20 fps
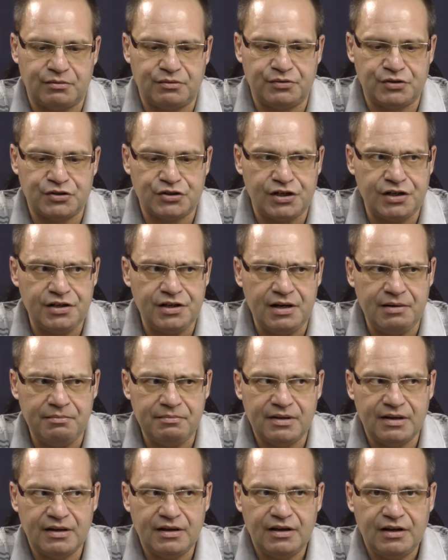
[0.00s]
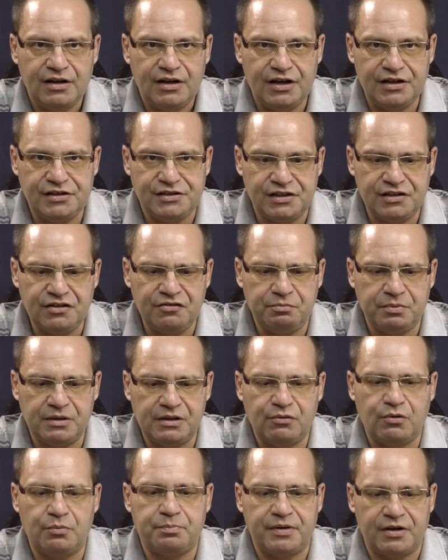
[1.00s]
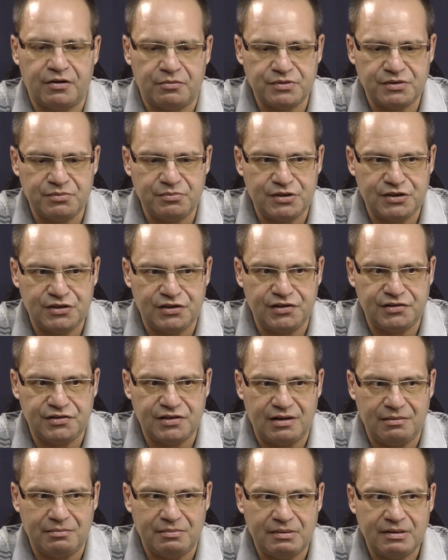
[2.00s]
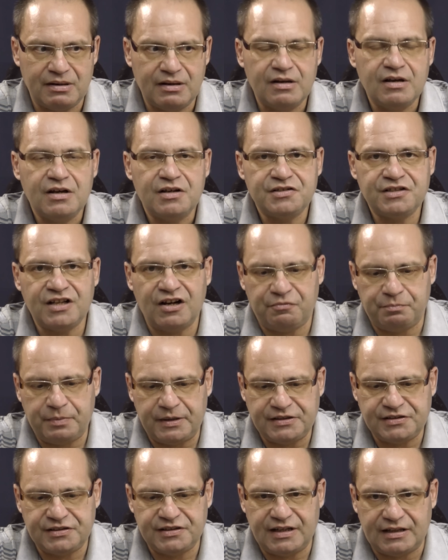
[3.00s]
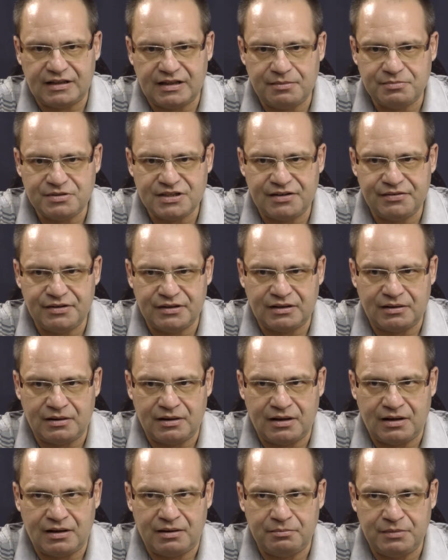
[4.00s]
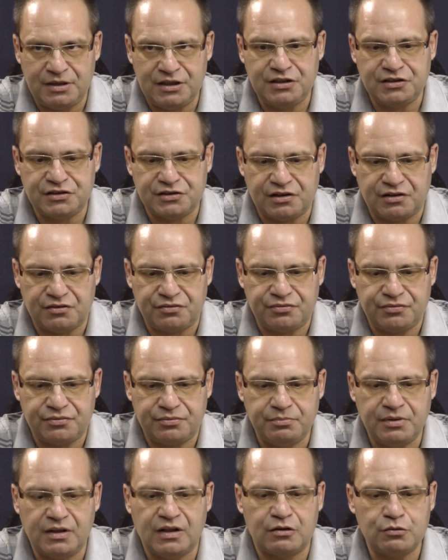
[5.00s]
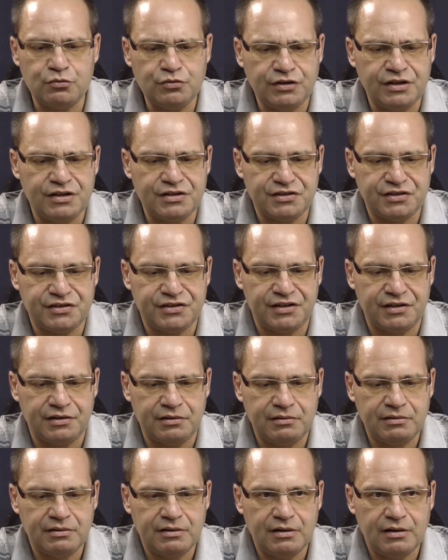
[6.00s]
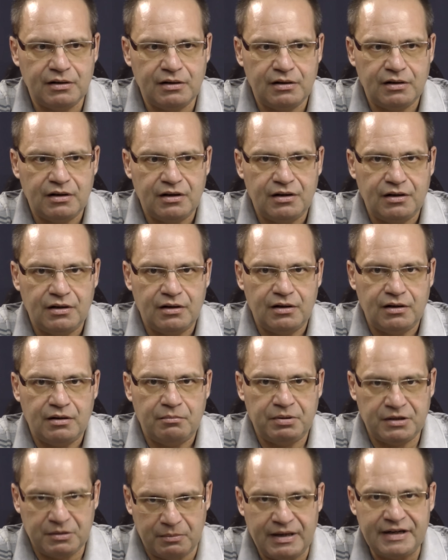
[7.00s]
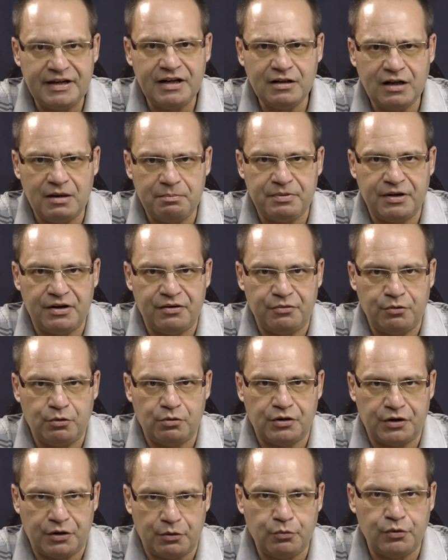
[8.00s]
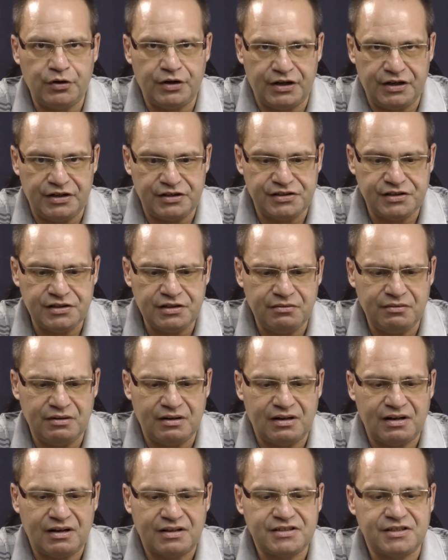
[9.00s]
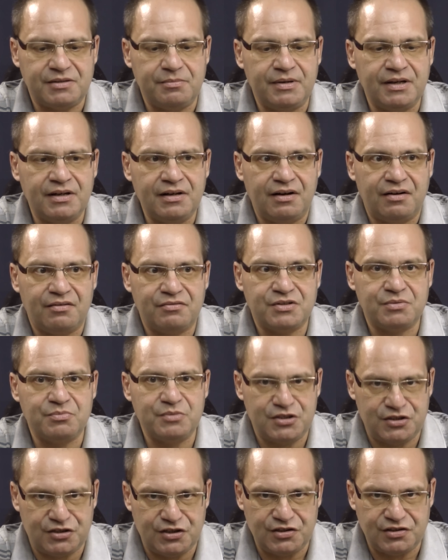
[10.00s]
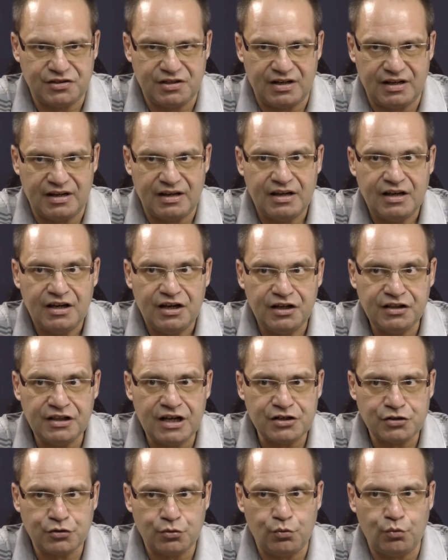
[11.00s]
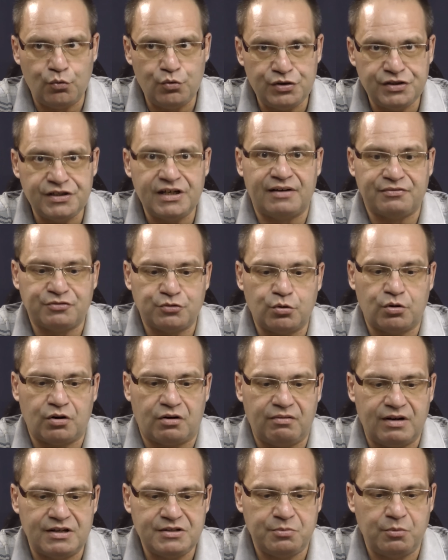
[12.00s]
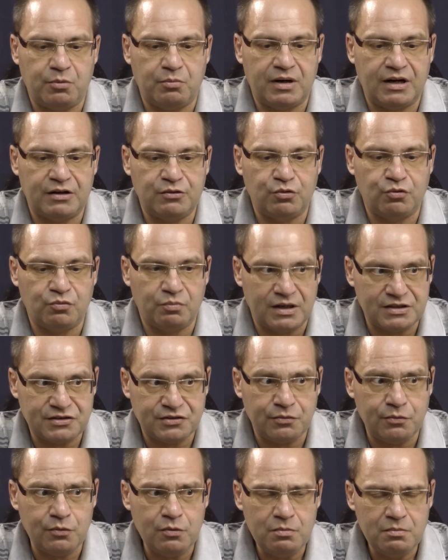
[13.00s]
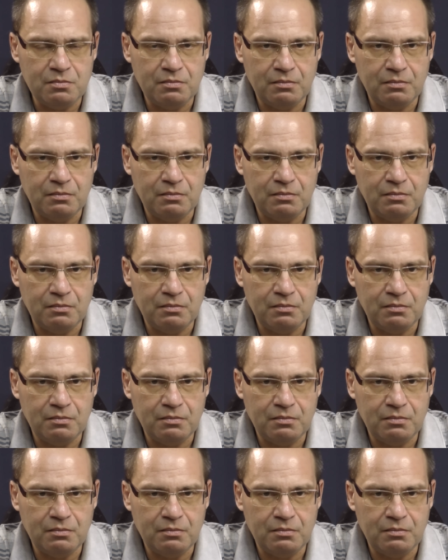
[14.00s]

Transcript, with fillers: движения, Единов был его первым заместителем. Став председателем Совета министров Белорусской ССР, Пономаренко перевел Григория Единого к себе в заместители. И даже уйдя в 1948 году в Москву,